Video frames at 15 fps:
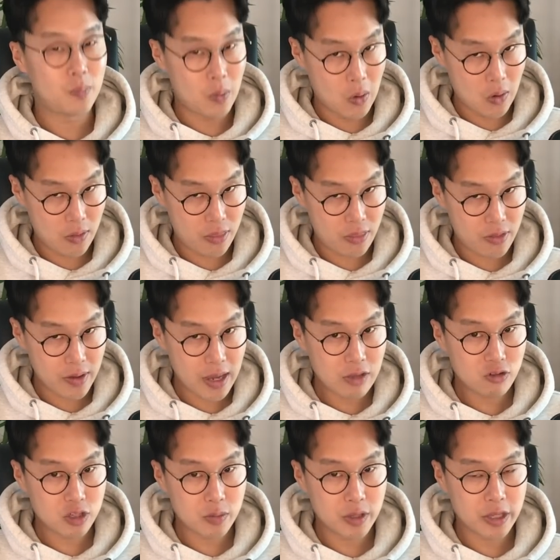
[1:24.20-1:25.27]
both
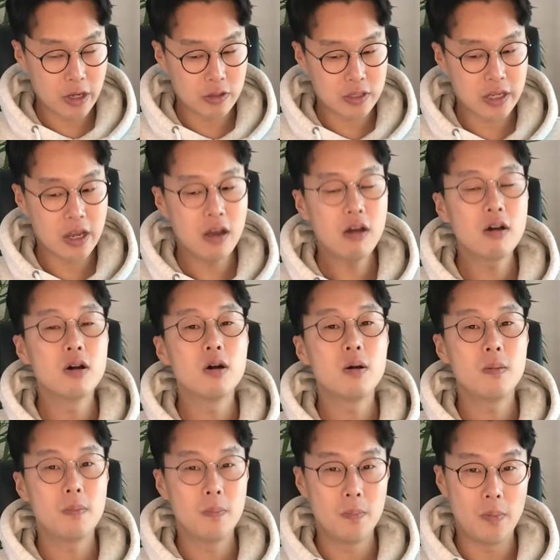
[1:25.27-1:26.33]
해주시면 돼요. 어떻게요?
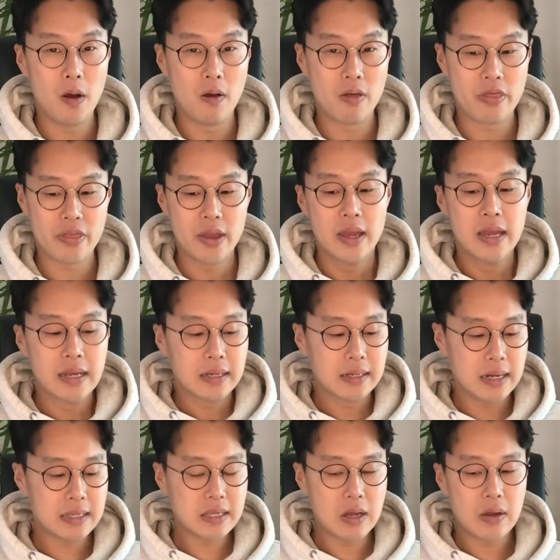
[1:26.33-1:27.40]
both.
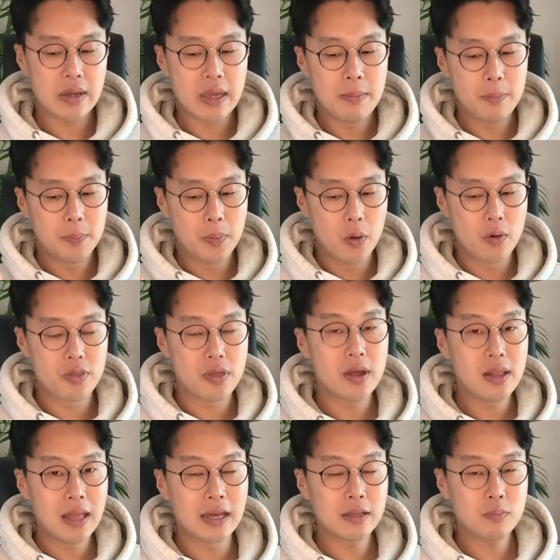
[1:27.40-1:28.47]
그래서 이
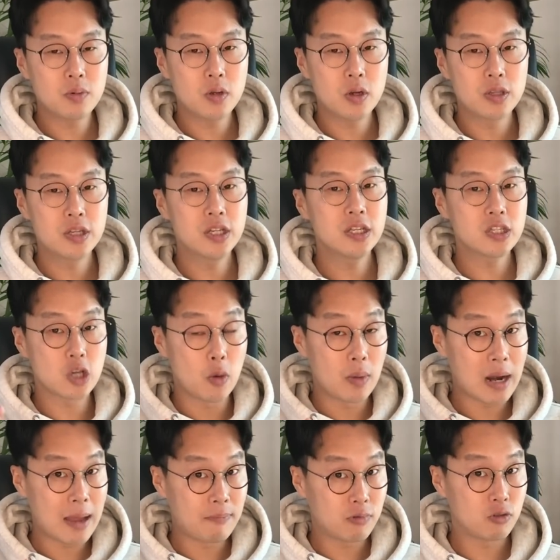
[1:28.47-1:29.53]
both라는 표현은
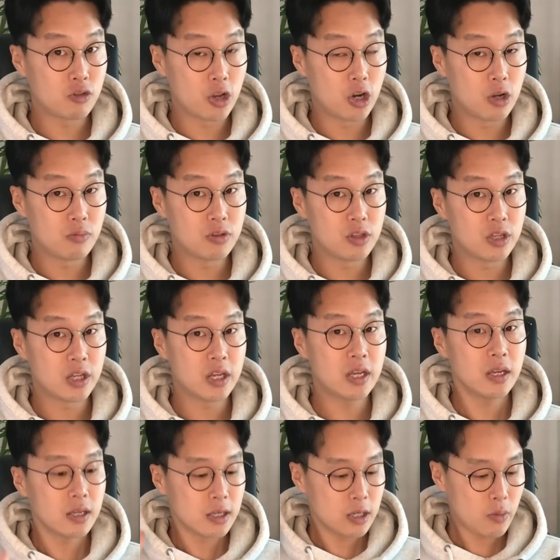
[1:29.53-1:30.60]
정말 앞으로도
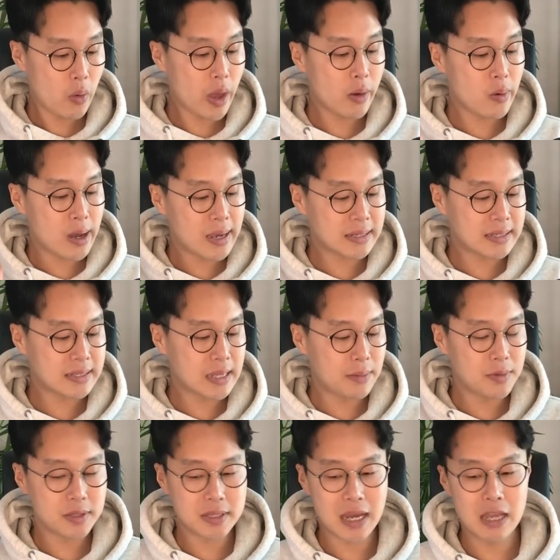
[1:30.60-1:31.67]
여러분들이
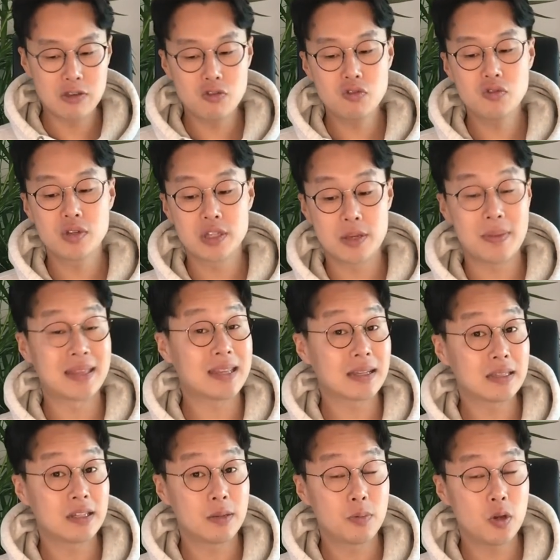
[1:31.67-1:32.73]
회화하신다면 자주 이제
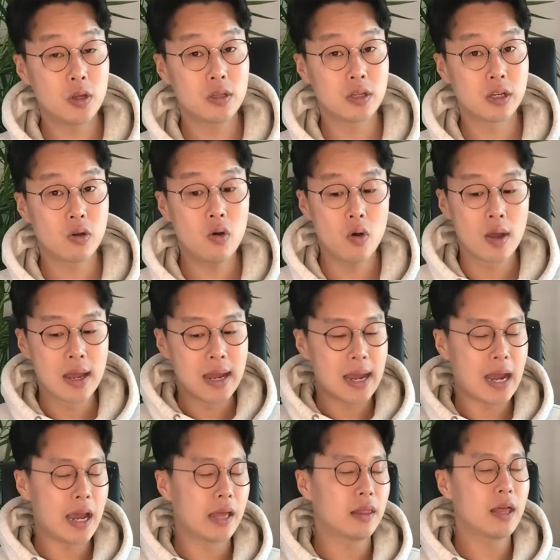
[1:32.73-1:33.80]
맞닥뜨릴 표현들이고
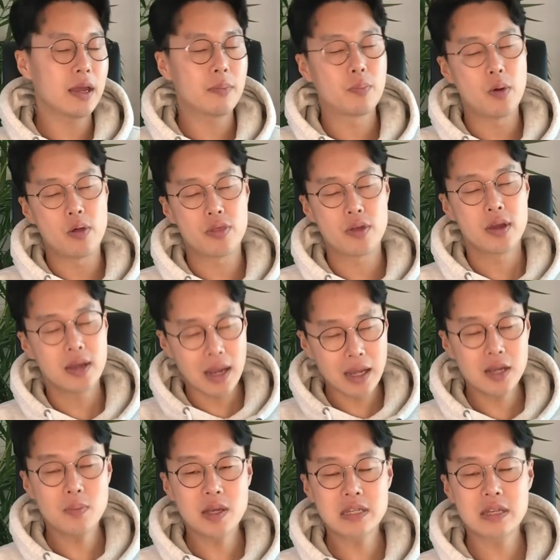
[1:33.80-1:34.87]
I like both.
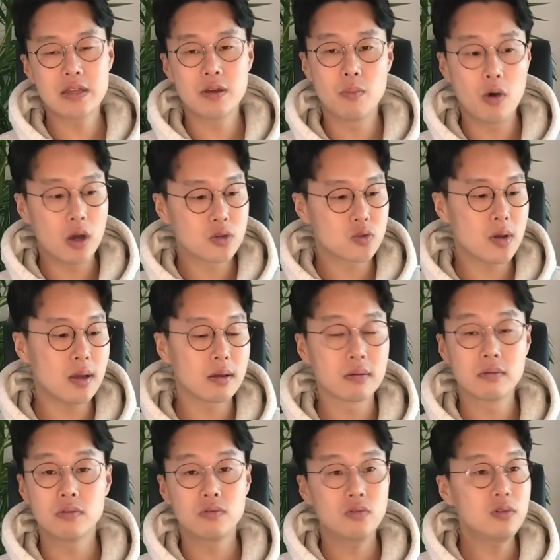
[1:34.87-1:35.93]
깔끔하잖아요. 뭐가 좋아?
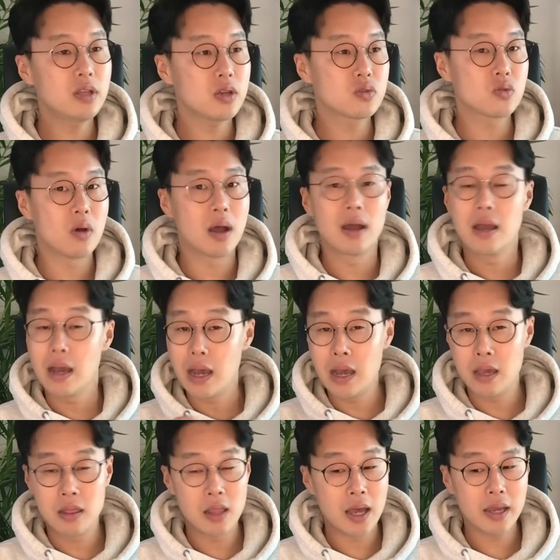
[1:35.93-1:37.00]
둘 다 좋아.
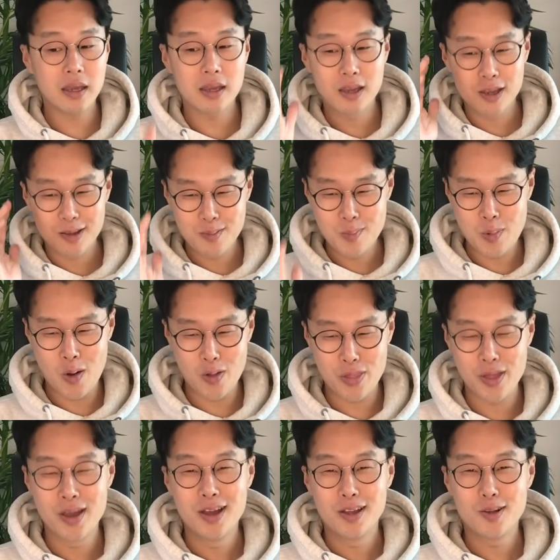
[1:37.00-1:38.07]
I like
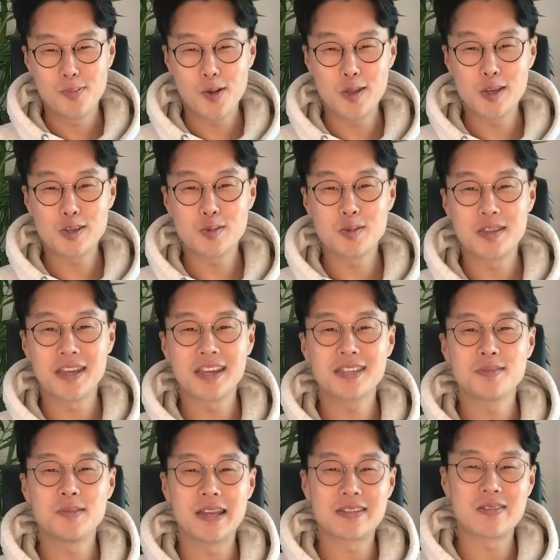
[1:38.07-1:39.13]
both로 표현해 주시면
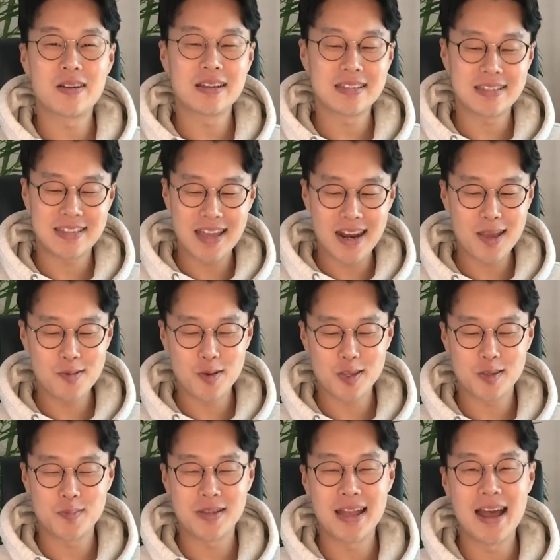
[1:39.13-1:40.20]
되겠습니다. 저랑 같이 따라해
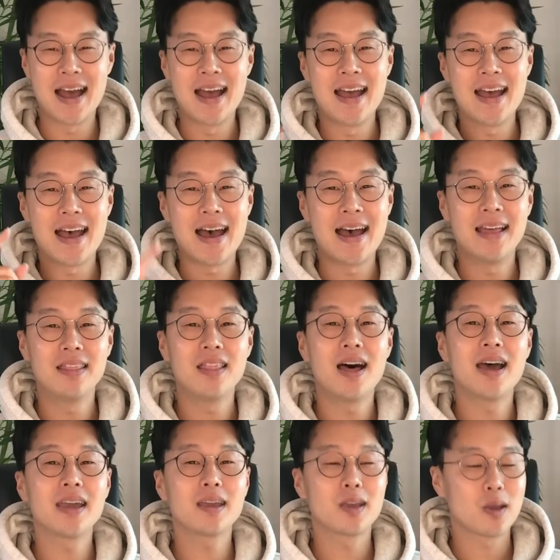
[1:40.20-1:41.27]
보겠습니다. I
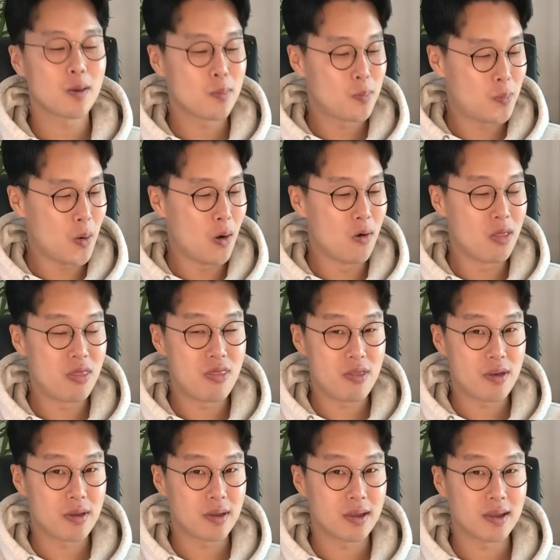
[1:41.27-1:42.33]
like both.
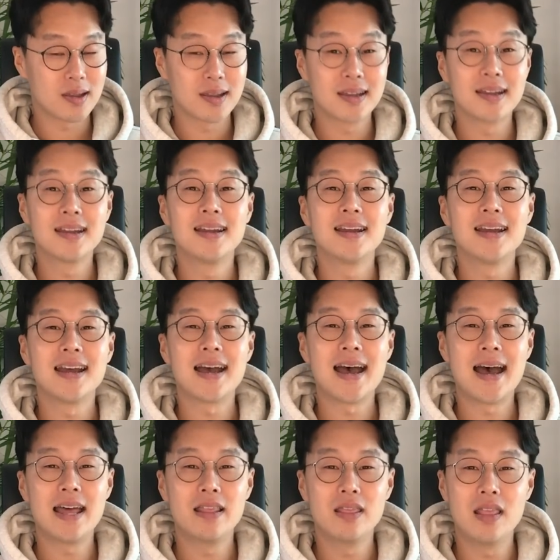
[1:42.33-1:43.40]

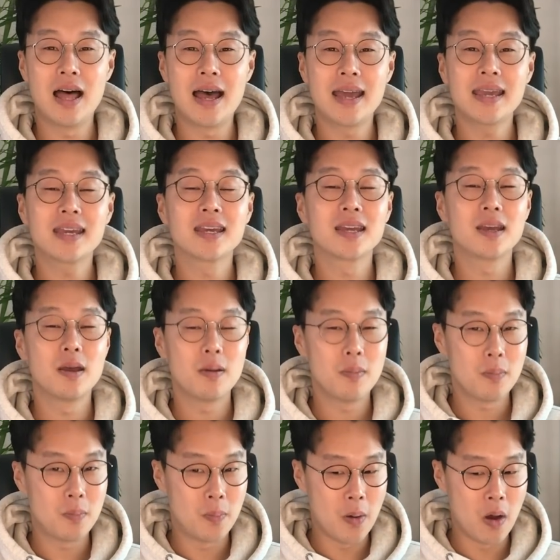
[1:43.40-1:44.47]
I like
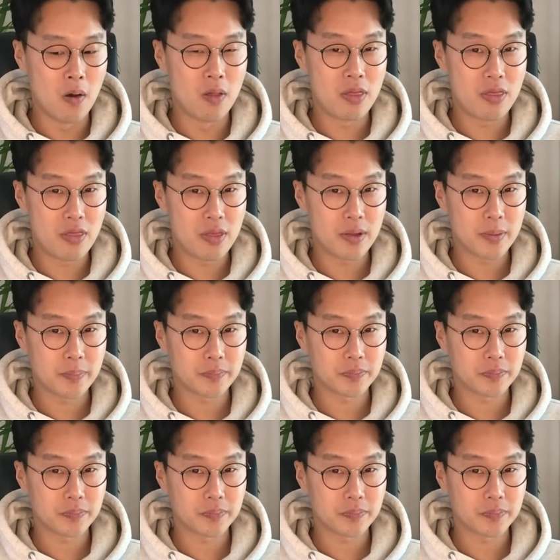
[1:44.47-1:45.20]
both.